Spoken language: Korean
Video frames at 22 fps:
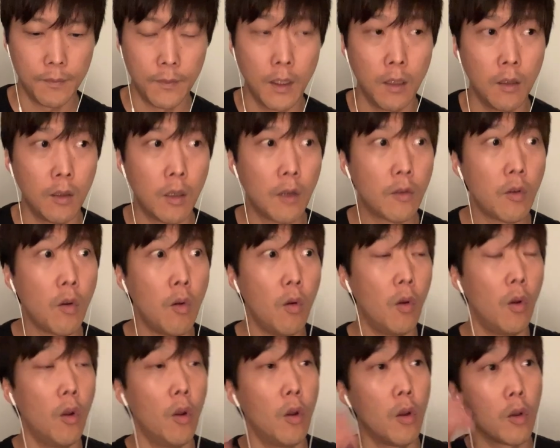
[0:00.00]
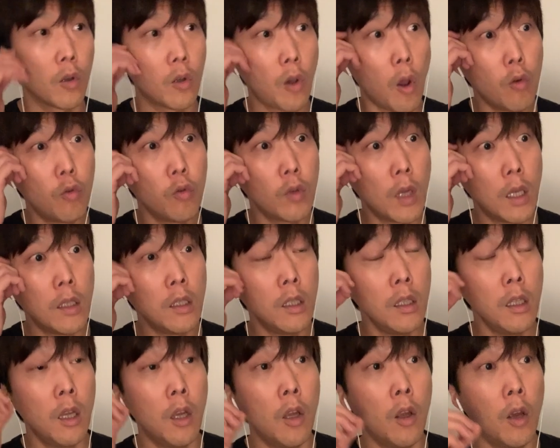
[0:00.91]
그래서
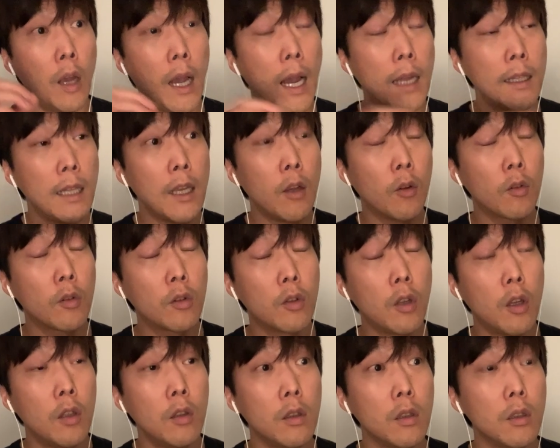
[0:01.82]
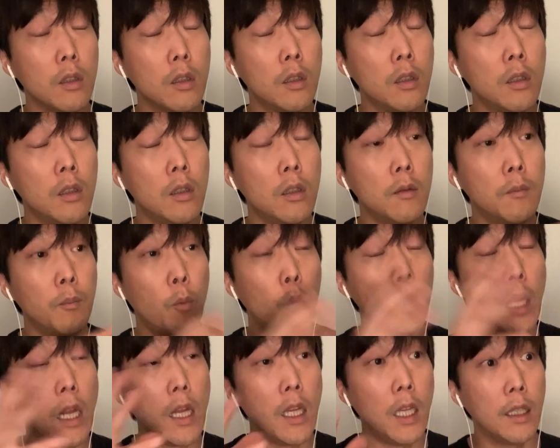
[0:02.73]
결국에는 하나의 어떤 그
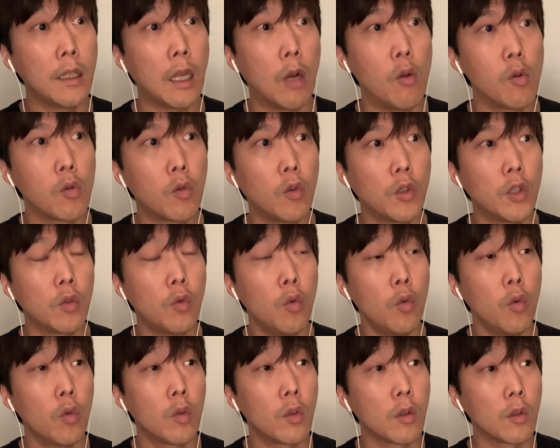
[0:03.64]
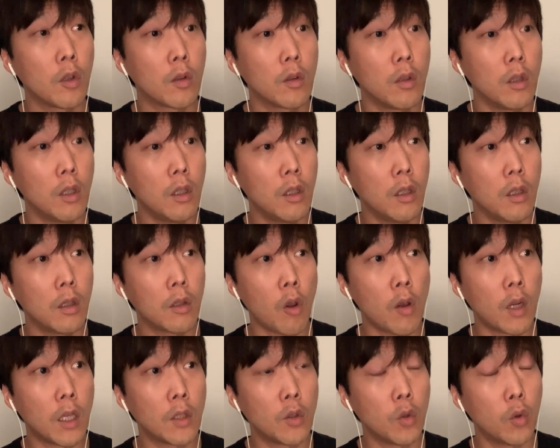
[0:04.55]
모델링이 나올 것이고
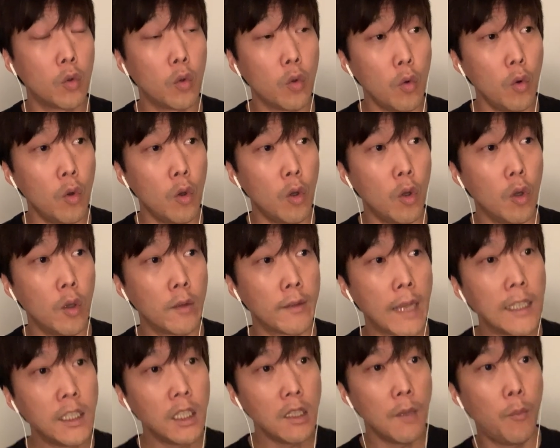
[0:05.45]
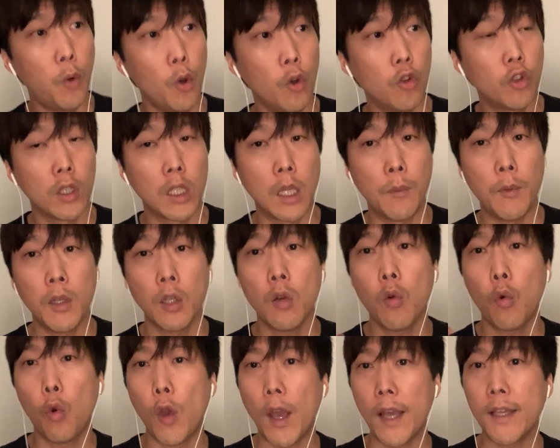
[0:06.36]
결과적으로 사진을 보여주게 되면 이건
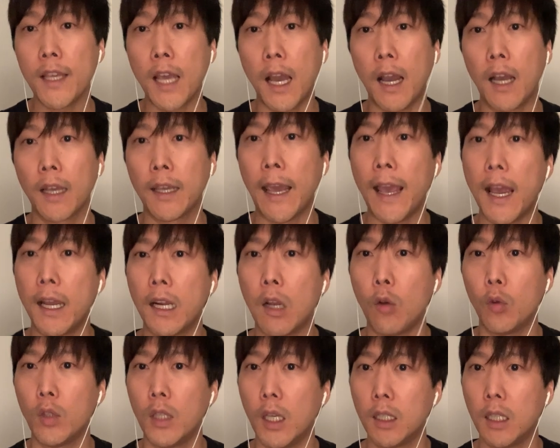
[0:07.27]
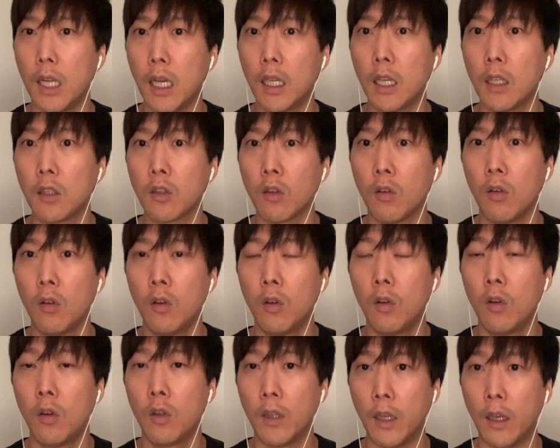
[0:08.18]
고양이야, 개야라고 이야기를 하겠죠.
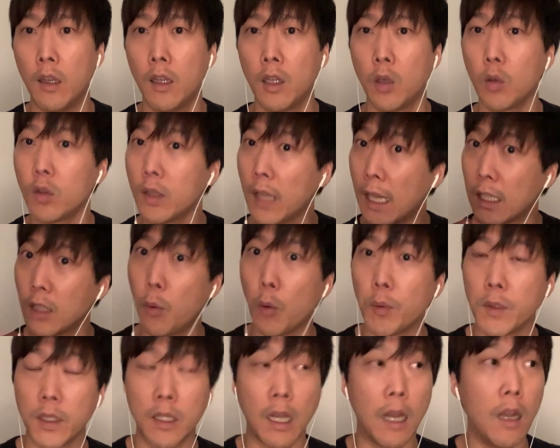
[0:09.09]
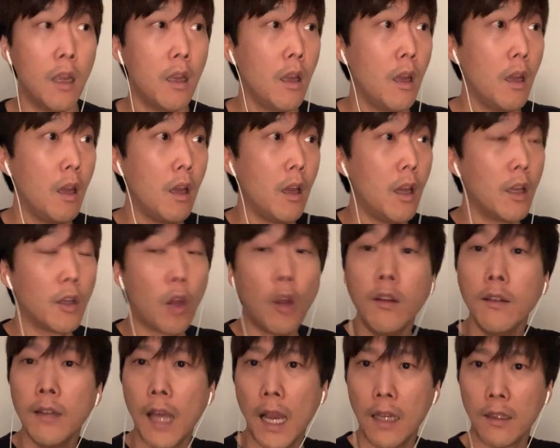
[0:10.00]
예, 이것도 다시 봅시다.
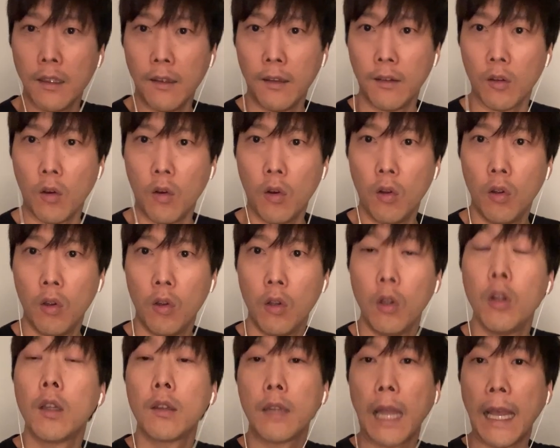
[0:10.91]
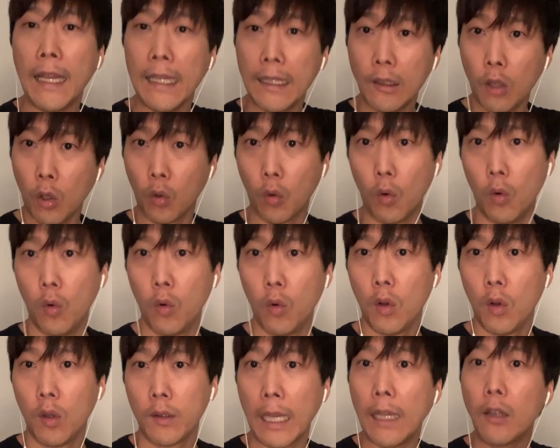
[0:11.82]
현상이 있어. 데이터로
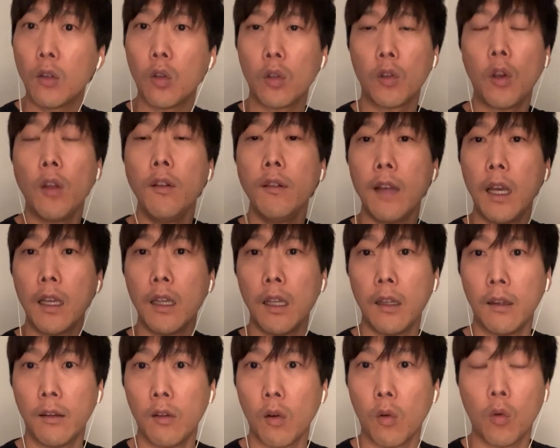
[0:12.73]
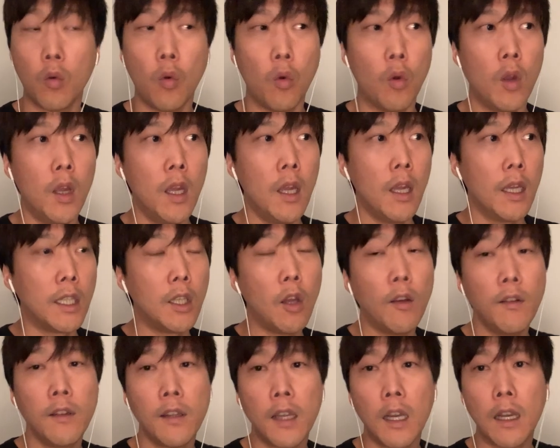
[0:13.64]
데이터로 현상이 있었고 이
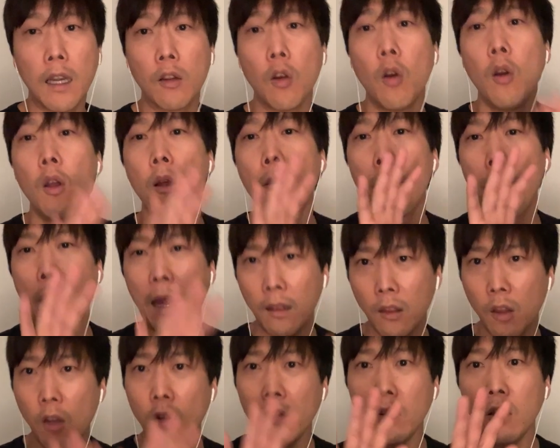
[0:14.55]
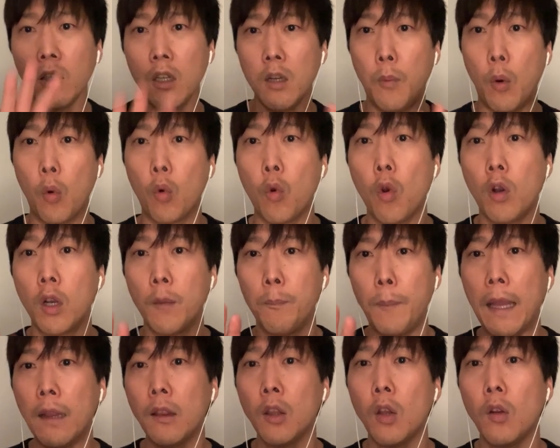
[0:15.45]
현상에서 패턴들을 보고 그
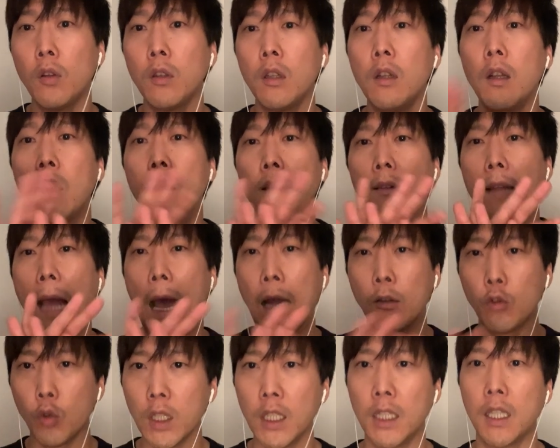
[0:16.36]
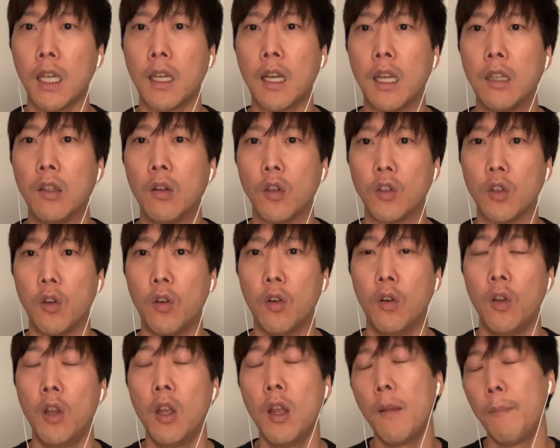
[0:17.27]
패턴을 나누기 시작하는 거죠.
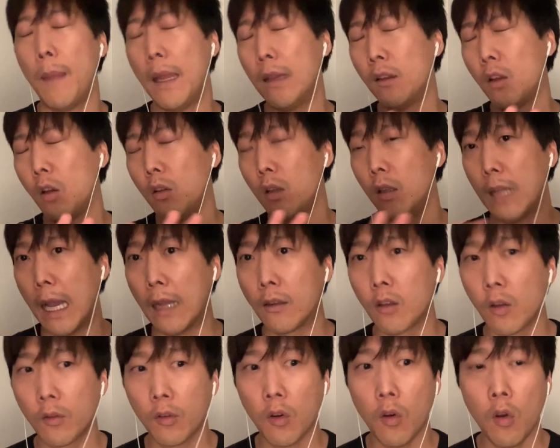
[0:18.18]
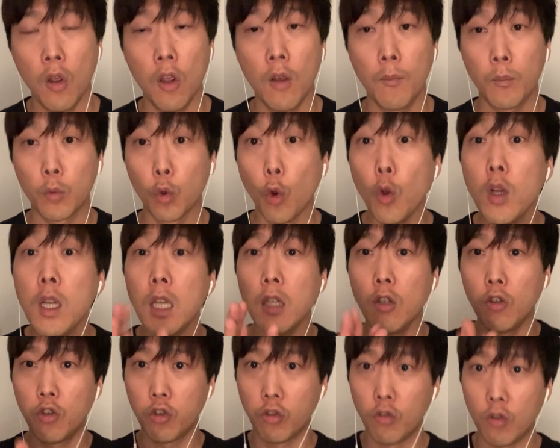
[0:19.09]
패턴을 나눠서
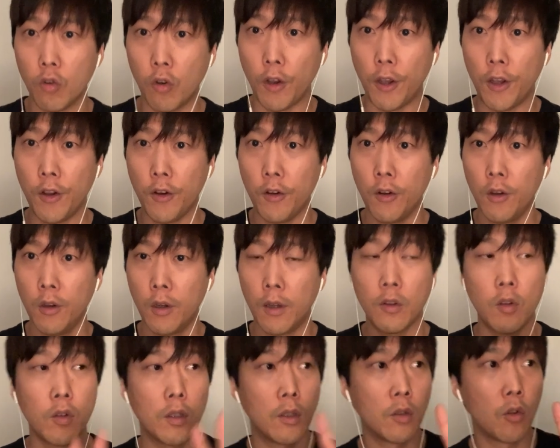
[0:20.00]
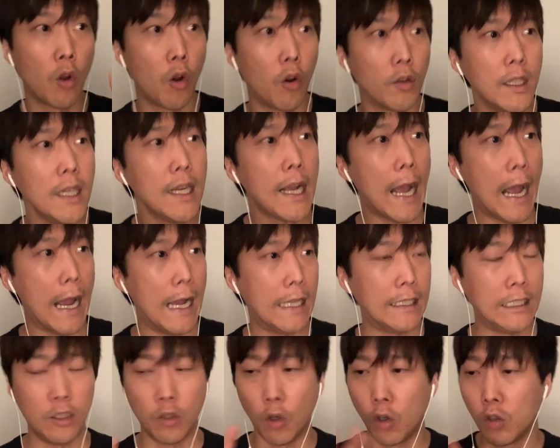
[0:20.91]
논리를 주는 거예요. 그래서 너는
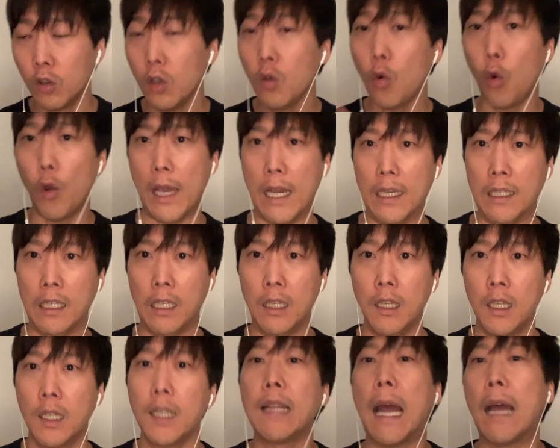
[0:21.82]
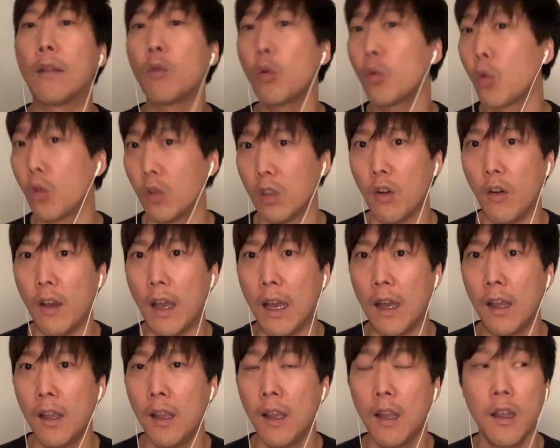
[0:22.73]
강아지, 너는 고양이 이렇게 나눠 놓는 거야.
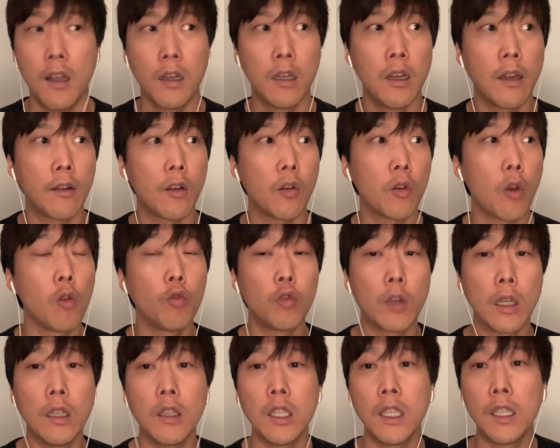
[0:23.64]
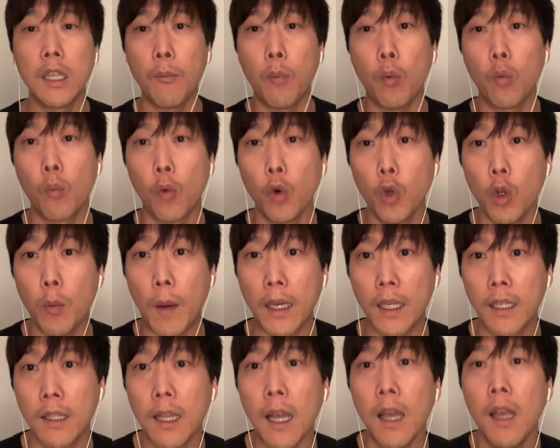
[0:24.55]
그래서 결국에는 이게 뭘로
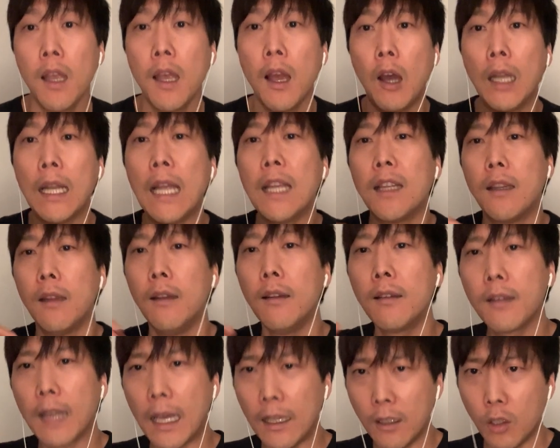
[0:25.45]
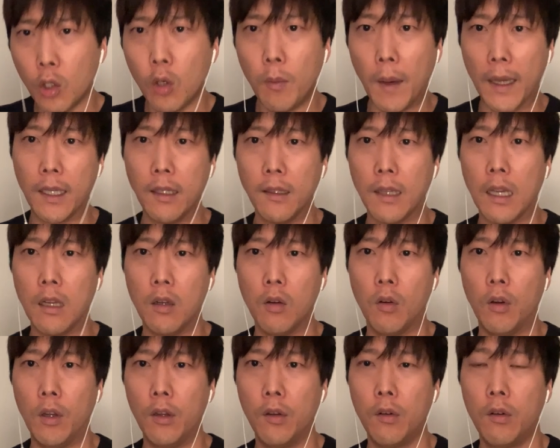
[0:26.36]
바뀌냐? 하나의 인사이트로 바뀐다는
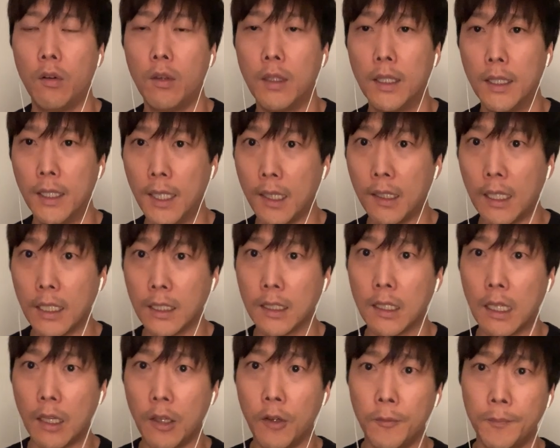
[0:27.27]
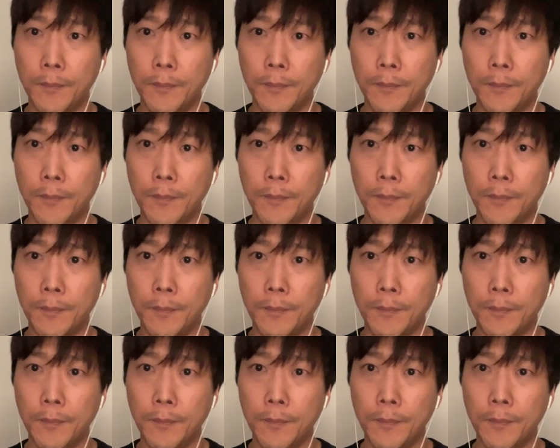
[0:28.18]
거예요. 이해가 되시나요?